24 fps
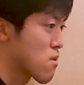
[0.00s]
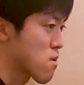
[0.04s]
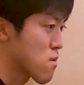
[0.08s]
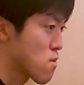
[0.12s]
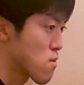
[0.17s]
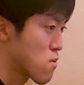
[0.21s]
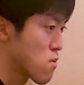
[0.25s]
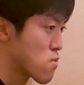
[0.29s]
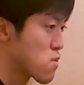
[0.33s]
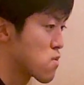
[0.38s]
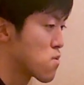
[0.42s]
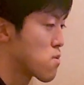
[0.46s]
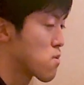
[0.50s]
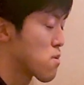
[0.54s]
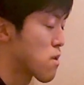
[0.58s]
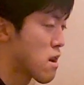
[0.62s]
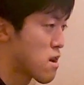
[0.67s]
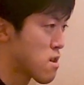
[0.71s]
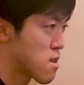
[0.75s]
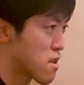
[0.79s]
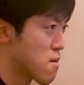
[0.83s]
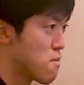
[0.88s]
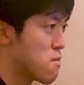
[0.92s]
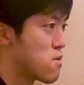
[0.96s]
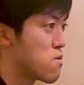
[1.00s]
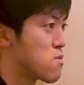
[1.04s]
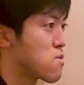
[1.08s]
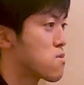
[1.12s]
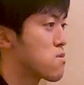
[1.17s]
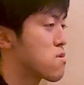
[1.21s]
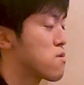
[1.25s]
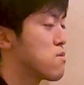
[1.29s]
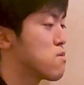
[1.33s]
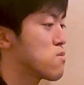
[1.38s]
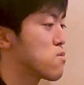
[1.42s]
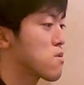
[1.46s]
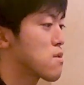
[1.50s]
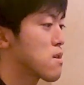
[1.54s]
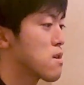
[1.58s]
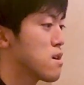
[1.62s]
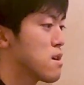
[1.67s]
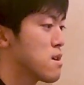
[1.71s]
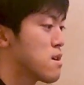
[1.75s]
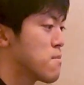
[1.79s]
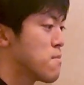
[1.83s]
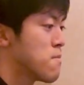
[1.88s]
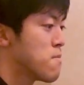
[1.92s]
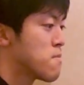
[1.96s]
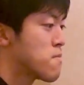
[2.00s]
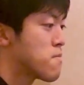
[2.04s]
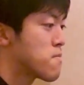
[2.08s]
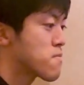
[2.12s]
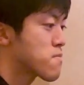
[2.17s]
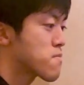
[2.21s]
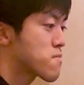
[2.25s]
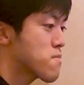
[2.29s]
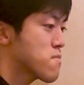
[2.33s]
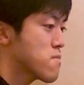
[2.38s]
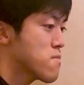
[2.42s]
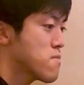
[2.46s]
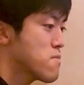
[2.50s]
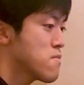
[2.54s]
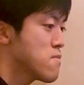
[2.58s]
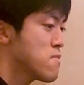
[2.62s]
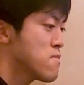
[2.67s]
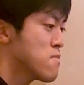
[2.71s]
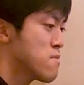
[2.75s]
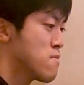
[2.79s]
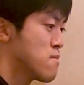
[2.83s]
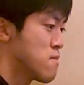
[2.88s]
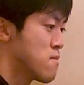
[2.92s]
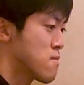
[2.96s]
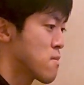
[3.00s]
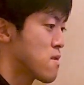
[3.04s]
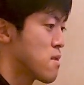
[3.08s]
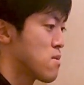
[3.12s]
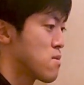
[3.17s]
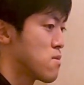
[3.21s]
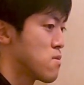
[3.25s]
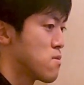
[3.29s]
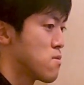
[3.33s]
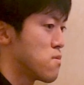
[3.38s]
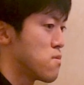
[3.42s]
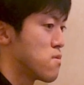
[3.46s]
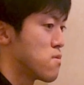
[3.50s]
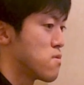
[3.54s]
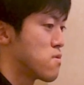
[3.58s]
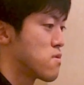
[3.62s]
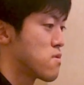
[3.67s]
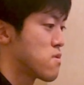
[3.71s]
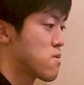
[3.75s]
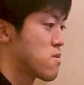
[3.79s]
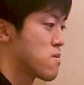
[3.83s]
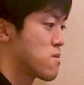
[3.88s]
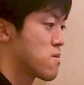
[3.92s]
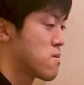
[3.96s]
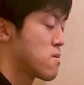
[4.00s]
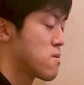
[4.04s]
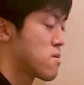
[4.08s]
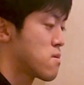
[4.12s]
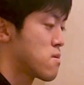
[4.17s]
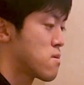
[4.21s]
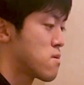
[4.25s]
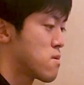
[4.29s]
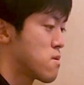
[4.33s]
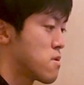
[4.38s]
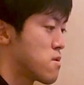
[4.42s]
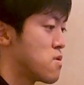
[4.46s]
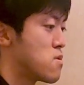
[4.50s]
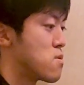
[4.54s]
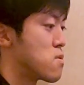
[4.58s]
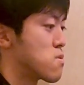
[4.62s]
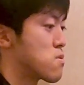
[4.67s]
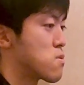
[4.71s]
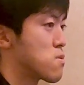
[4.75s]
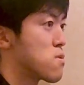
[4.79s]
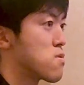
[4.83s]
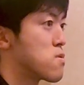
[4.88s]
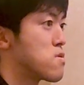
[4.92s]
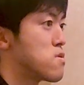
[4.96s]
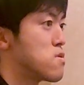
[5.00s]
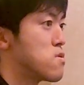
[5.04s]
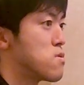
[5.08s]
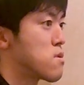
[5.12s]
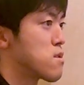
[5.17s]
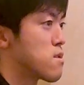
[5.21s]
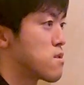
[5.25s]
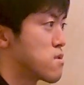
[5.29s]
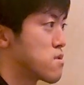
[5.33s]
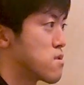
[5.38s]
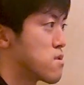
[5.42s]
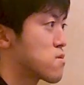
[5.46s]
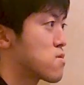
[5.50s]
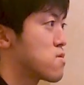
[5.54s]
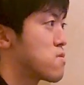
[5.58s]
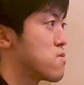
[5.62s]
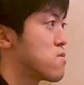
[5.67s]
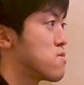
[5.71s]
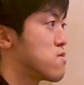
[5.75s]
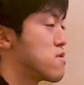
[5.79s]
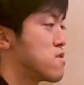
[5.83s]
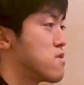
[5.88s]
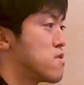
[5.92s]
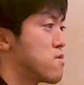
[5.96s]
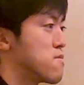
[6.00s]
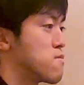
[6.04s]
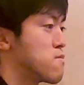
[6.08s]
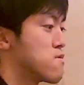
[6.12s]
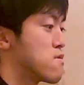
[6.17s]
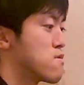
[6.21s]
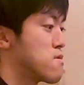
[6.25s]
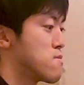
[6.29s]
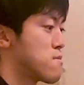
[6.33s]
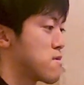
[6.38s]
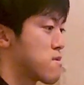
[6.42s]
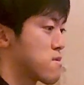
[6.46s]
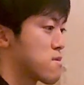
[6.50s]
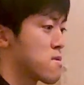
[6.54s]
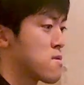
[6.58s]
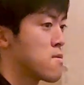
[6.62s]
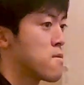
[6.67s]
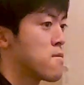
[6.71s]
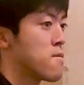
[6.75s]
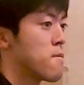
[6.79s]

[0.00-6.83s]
コントロ変えてみるっていうのが、うん、あのできるといいのかなというふうに思います。